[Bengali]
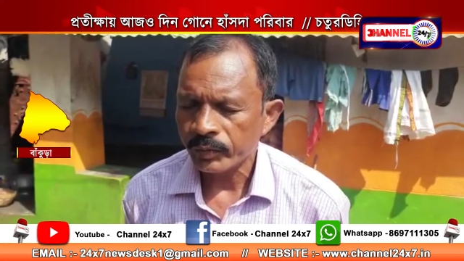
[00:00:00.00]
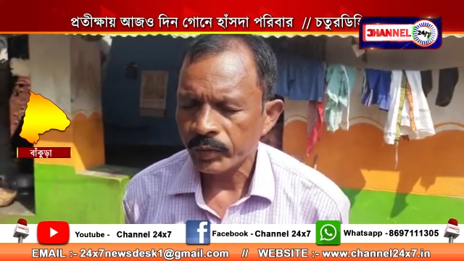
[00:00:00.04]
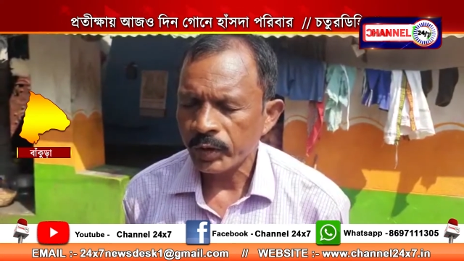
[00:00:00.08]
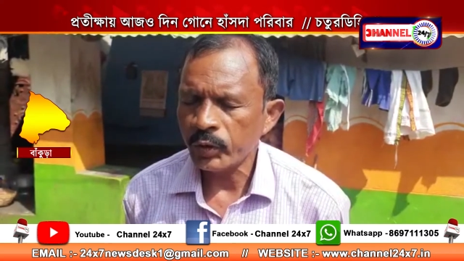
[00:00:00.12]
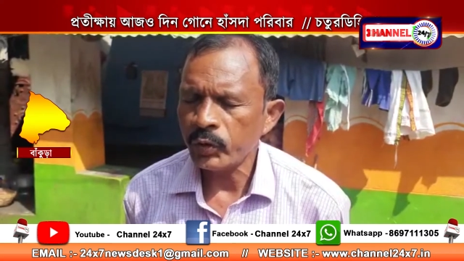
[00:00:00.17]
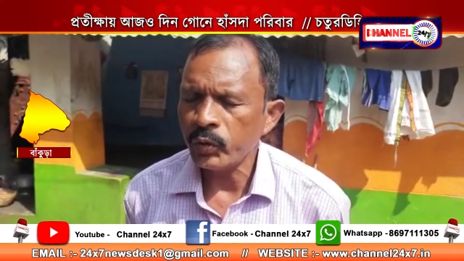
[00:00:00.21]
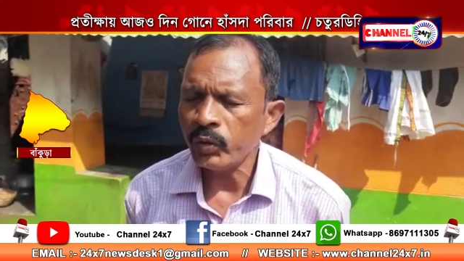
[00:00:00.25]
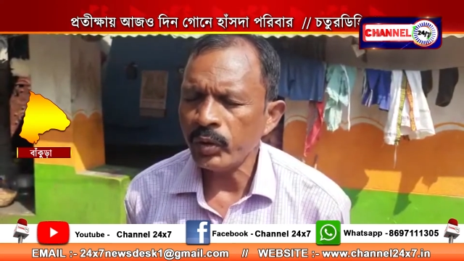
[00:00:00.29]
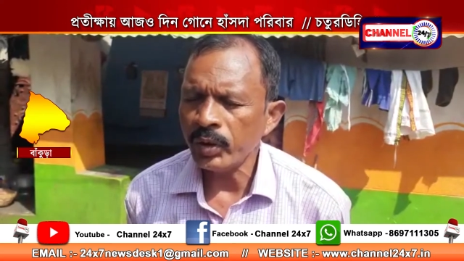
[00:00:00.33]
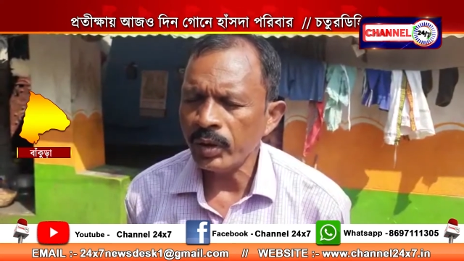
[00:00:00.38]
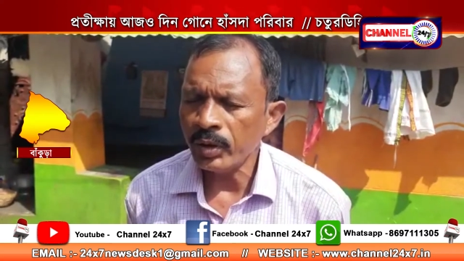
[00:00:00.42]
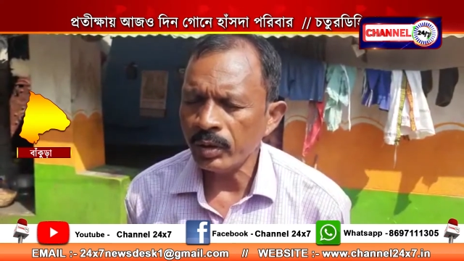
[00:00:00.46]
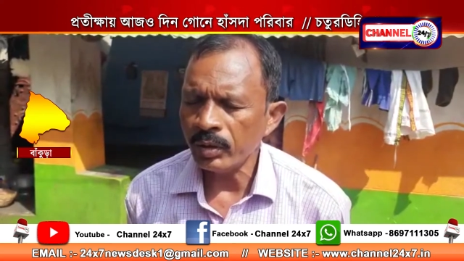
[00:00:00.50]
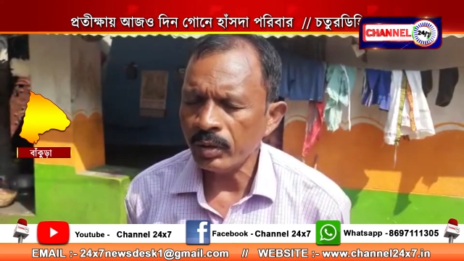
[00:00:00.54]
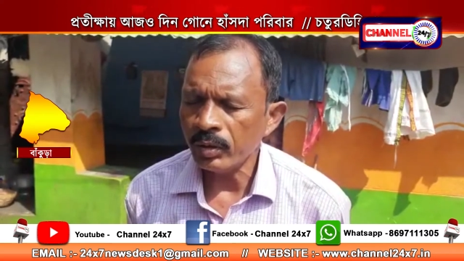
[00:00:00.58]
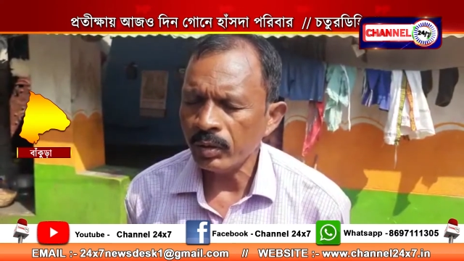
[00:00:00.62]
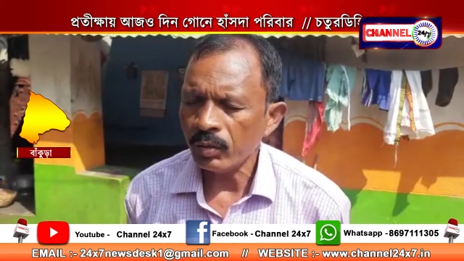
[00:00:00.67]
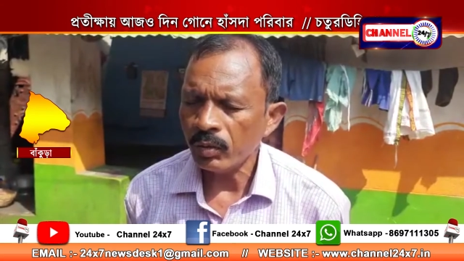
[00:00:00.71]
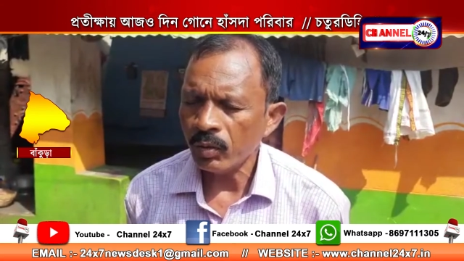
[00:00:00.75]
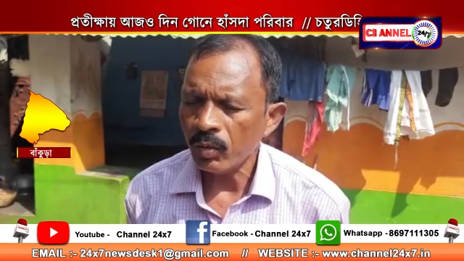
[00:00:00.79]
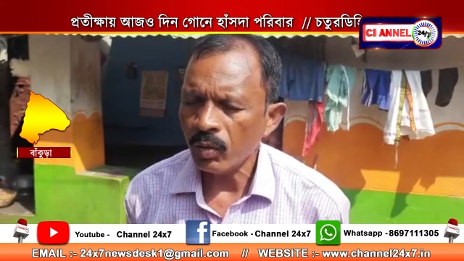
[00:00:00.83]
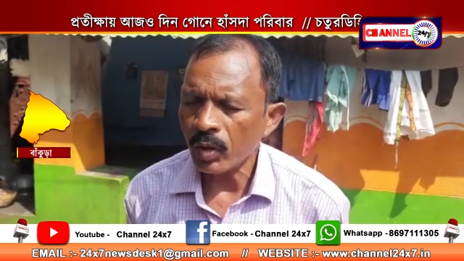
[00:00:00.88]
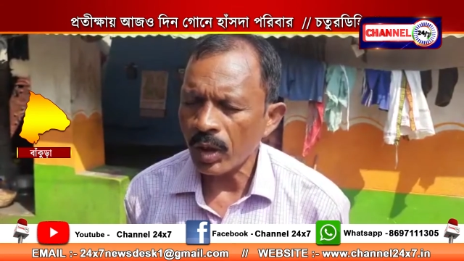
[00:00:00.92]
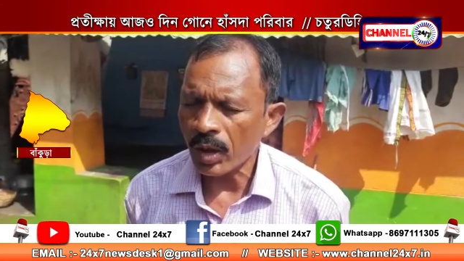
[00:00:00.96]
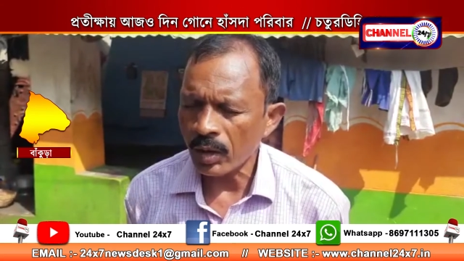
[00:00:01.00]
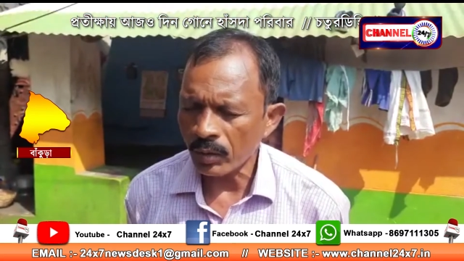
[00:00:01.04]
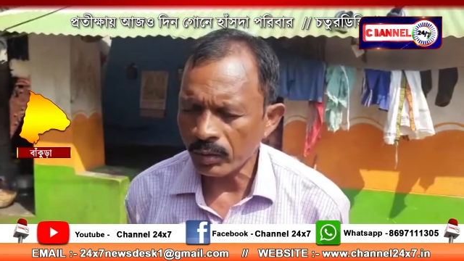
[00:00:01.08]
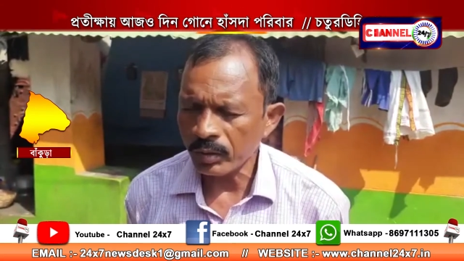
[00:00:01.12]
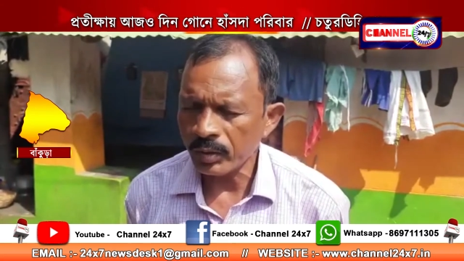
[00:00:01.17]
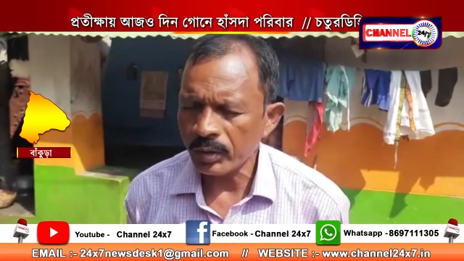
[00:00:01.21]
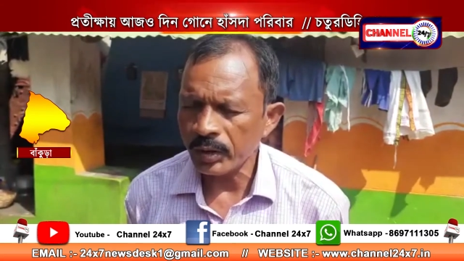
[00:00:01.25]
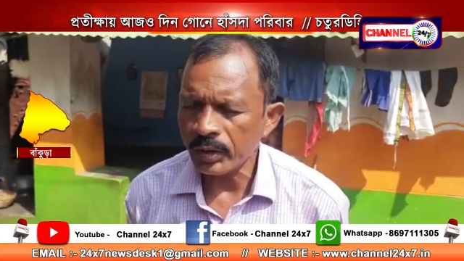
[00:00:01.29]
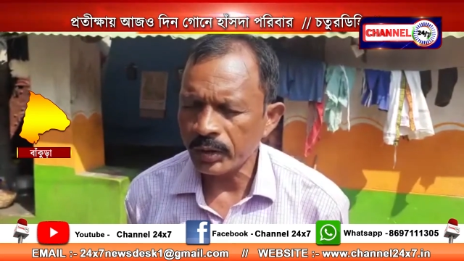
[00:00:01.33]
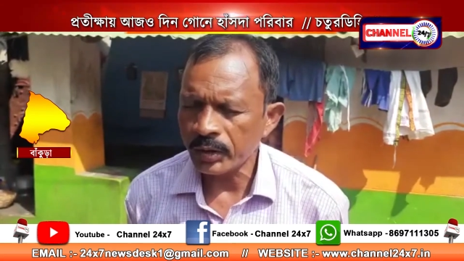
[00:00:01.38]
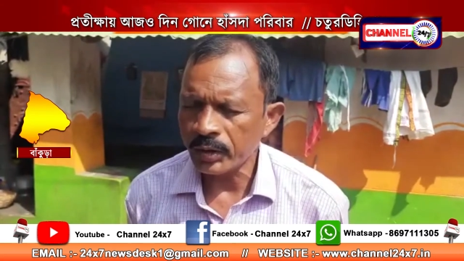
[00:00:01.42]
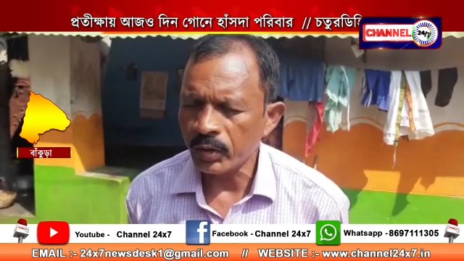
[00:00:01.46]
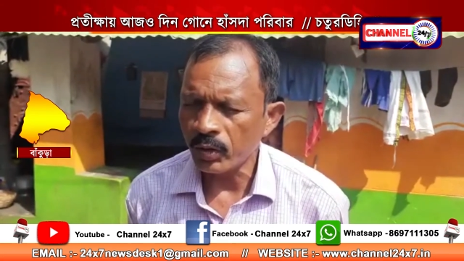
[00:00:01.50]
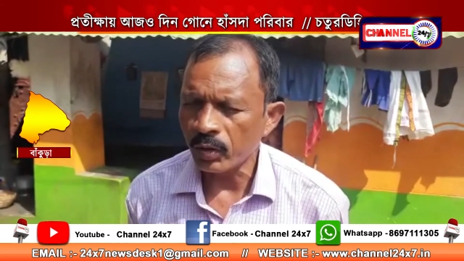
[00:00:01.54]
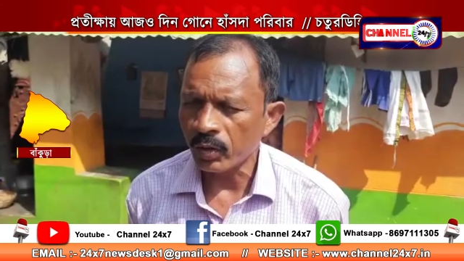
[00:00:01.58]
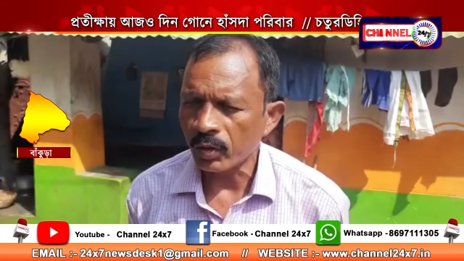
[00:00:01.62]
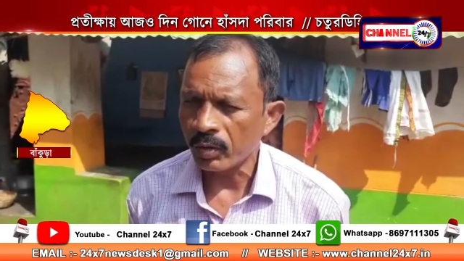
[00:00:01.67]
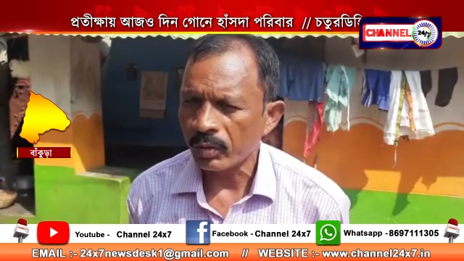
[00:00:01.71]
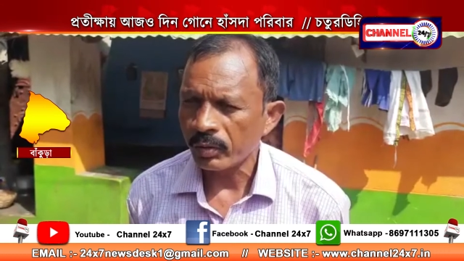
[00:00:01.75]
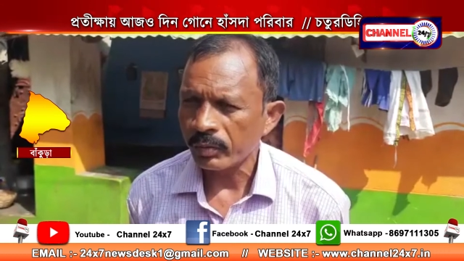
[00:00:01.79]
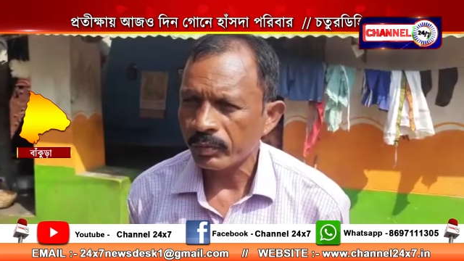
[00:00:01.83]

কিছুদিন ওরাও দিচ্ছিল